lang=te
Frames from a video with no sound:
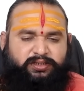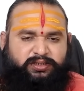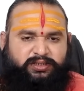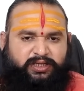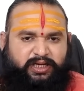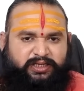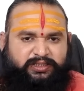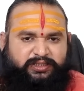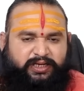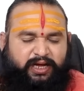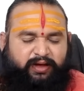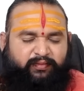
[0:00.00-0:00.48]

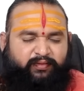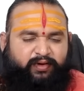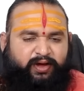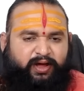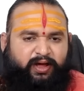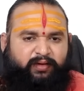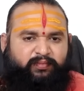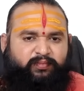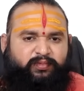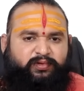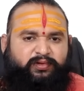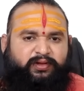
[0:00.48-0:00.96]

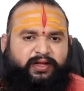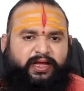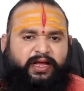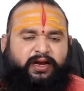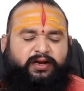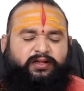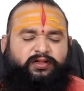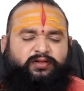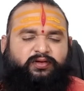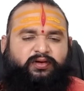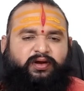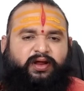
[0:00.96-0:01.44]
సజావుగా
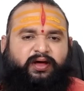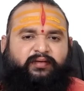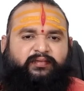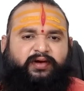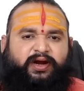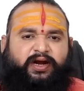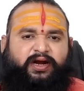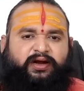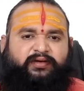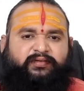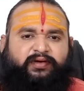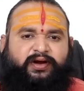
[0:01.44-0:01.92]

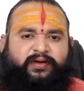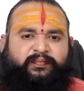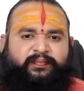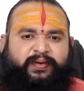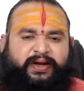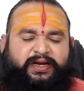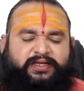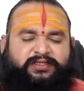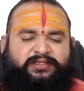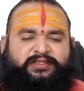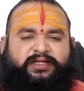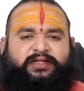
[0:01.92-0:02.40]
ముందుకెళ్తున్నామన్నటువంటి
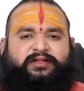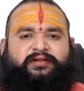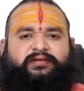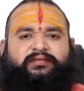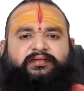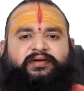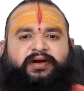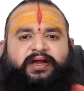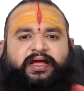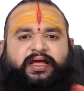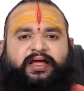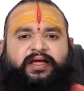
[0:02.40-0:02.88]
పరిస్థితి
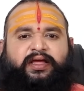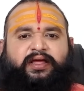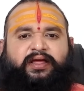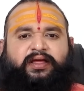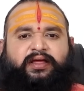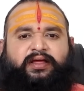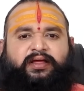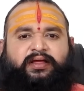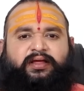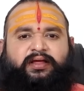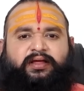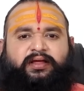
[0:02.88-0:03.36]
నుండి
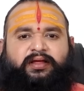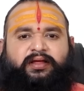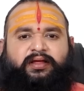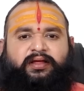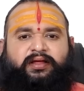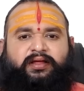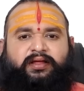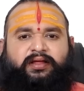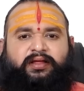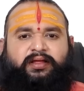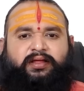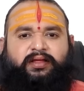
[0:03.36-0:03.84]

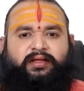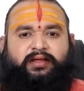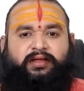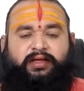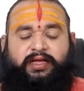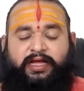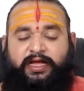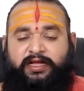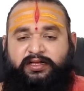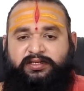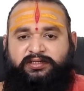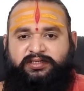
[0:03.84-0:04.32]

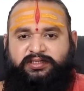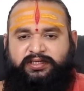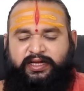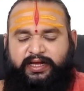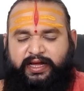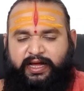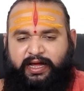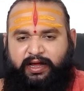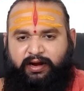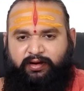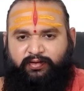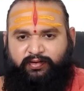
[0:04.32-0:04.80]
ఏం
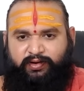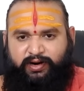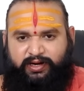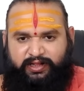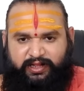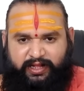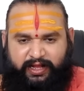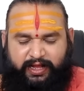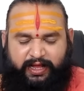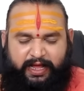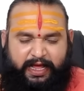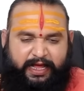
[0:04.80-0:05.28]
చేయాలో
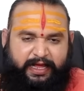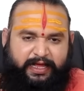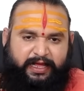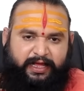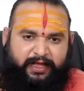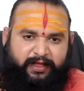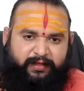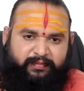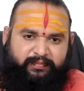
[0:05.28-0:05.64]
అర్థం కాక